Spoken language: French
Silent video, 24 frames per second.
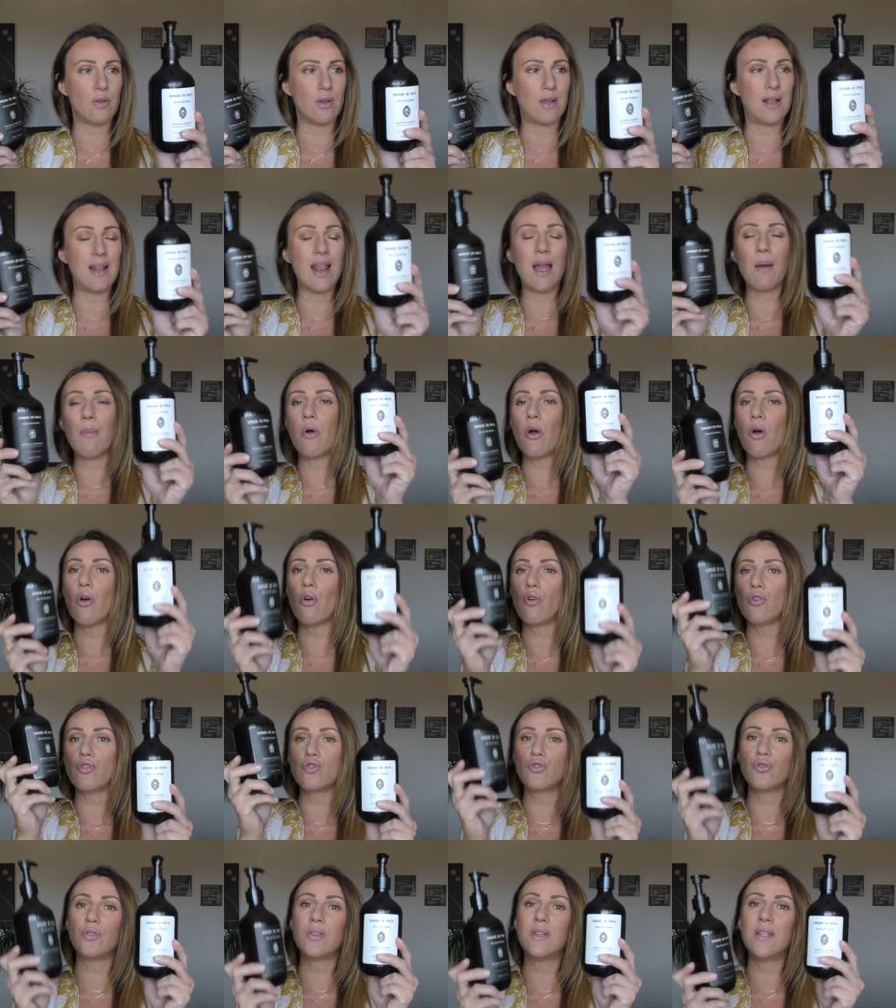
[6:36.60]

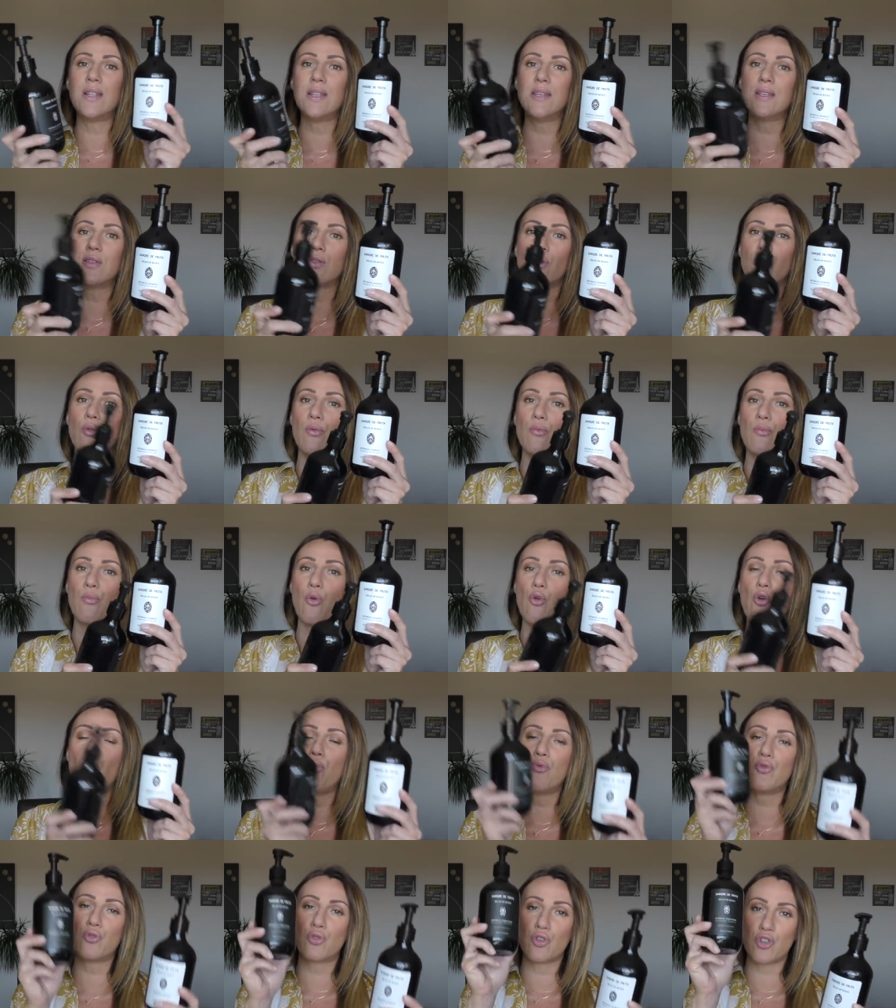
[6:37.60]
clairement, j'utilise
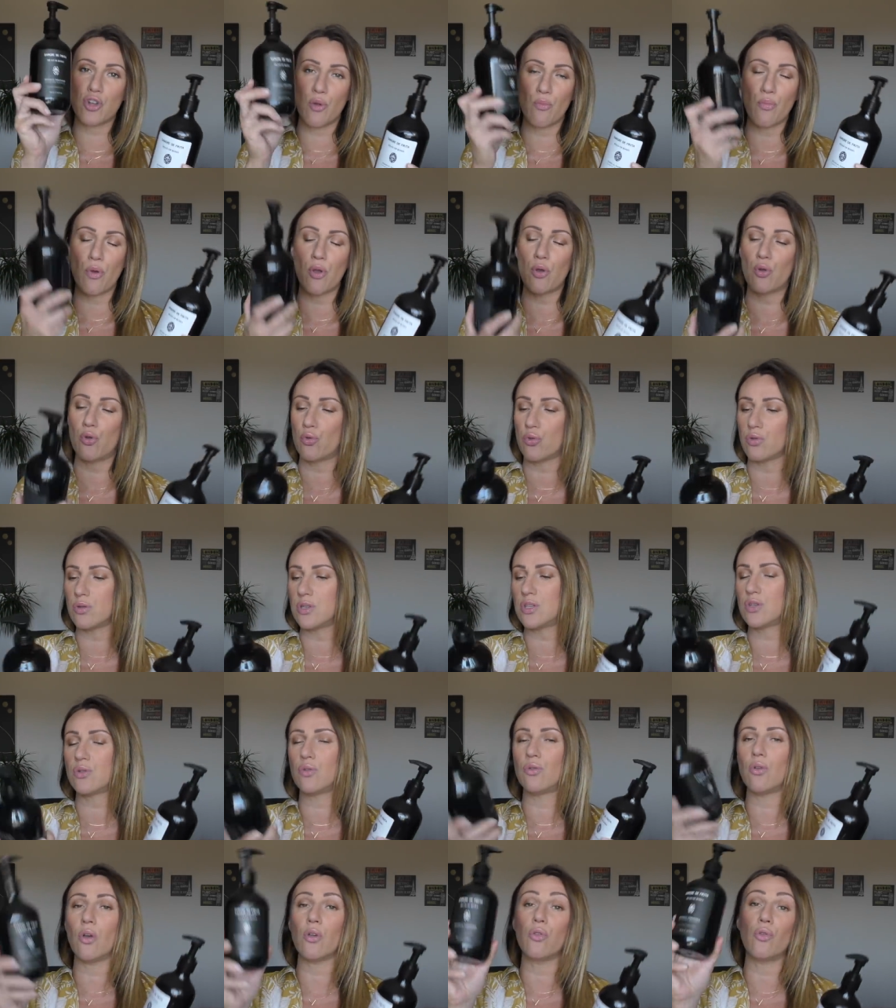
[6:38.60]
beaucoup plus de shampoing que de
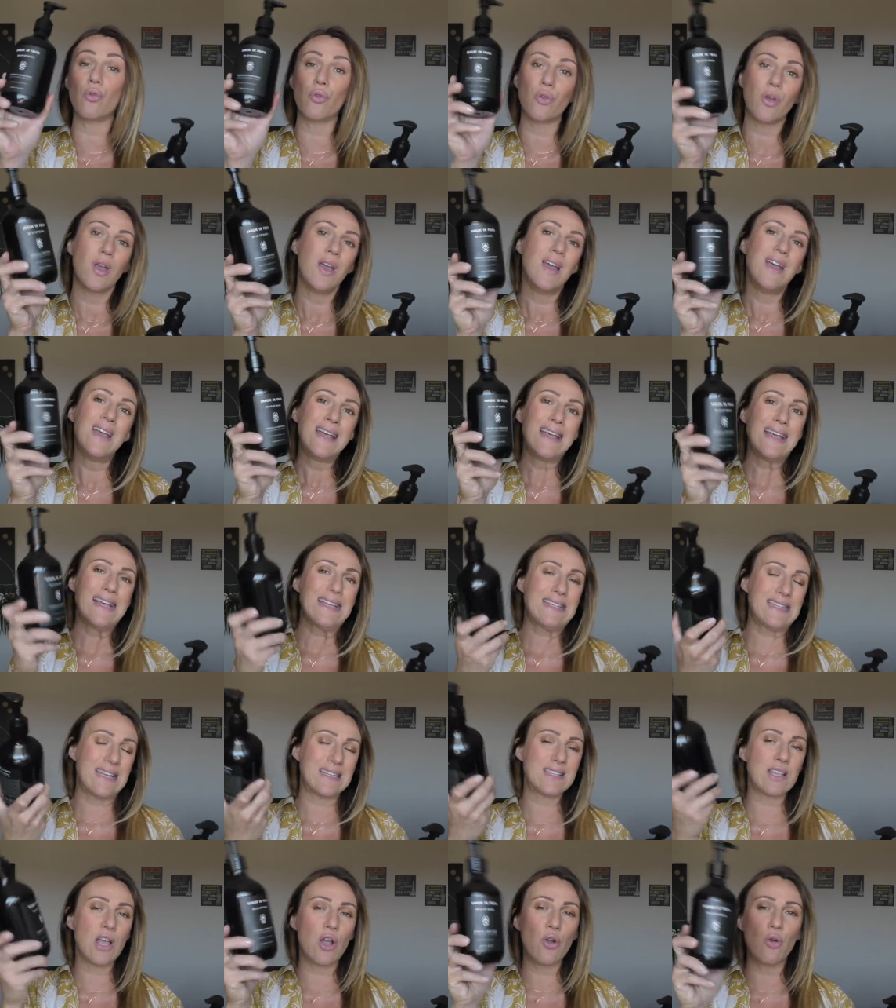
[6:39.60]
conditionneur, donc
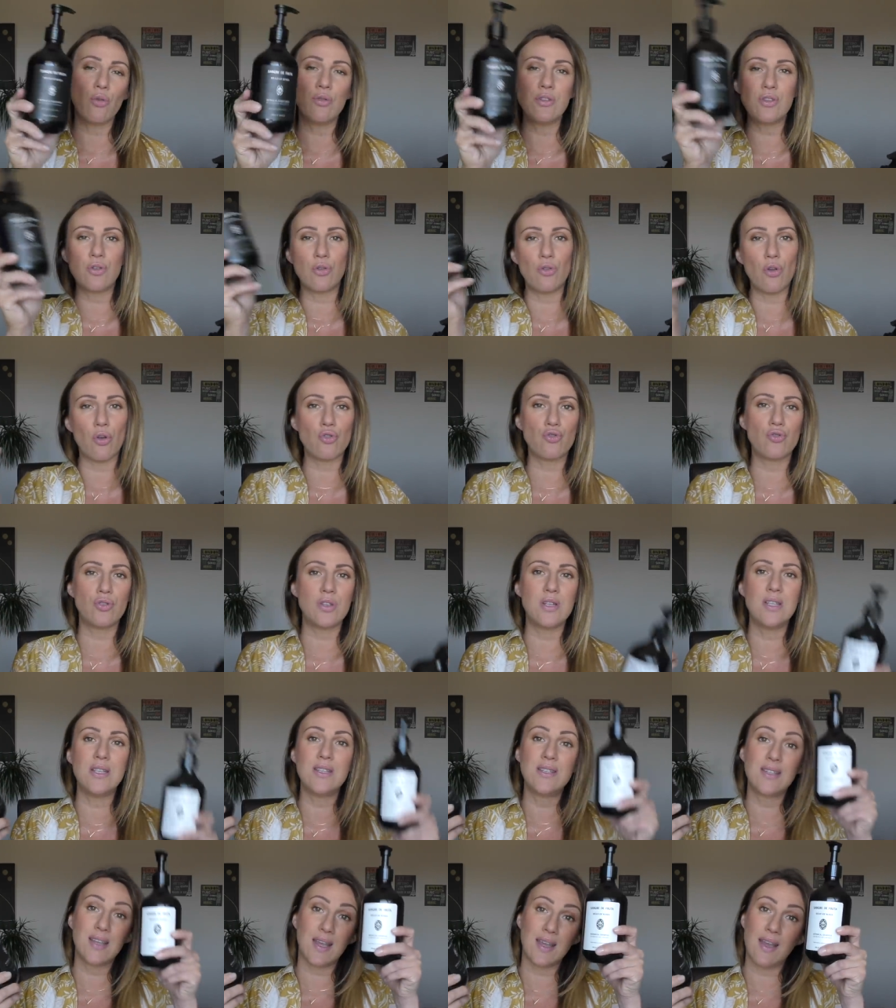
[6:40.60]
ça sera un conditionneur que
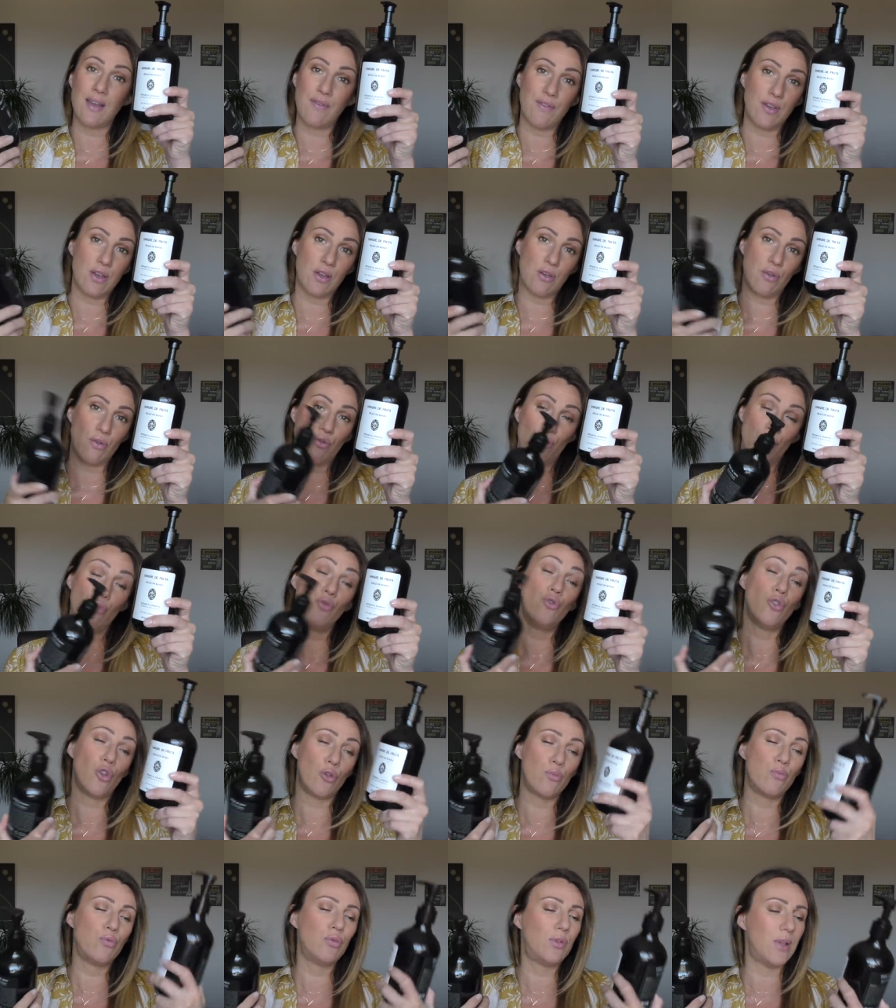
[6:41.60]
j'utiliserai avec une
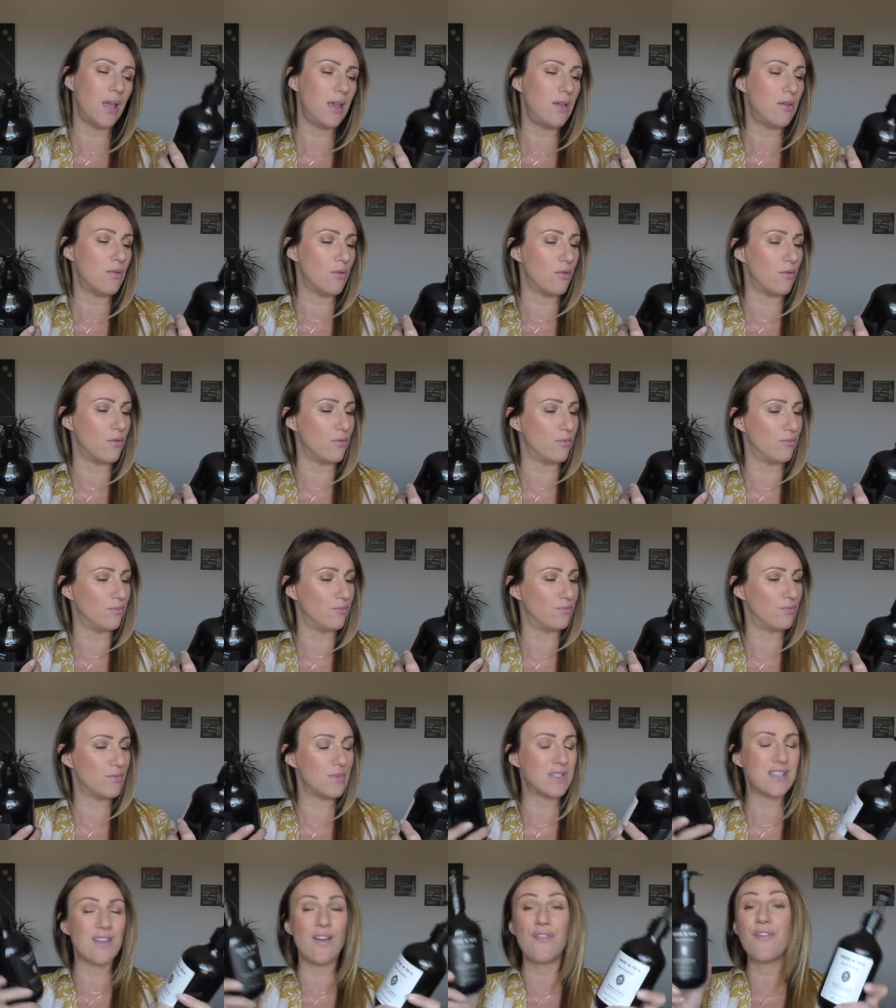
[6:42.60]
autre bouteille,
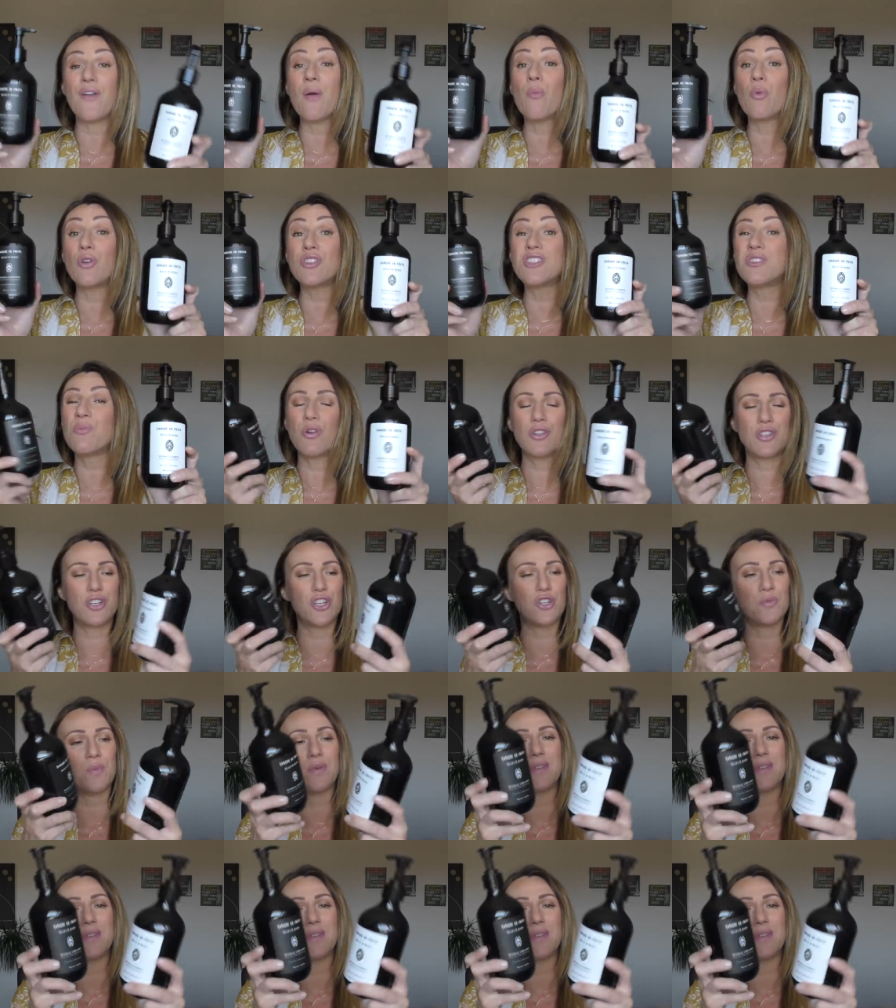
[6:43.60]
ça va faire moitié-moitié, je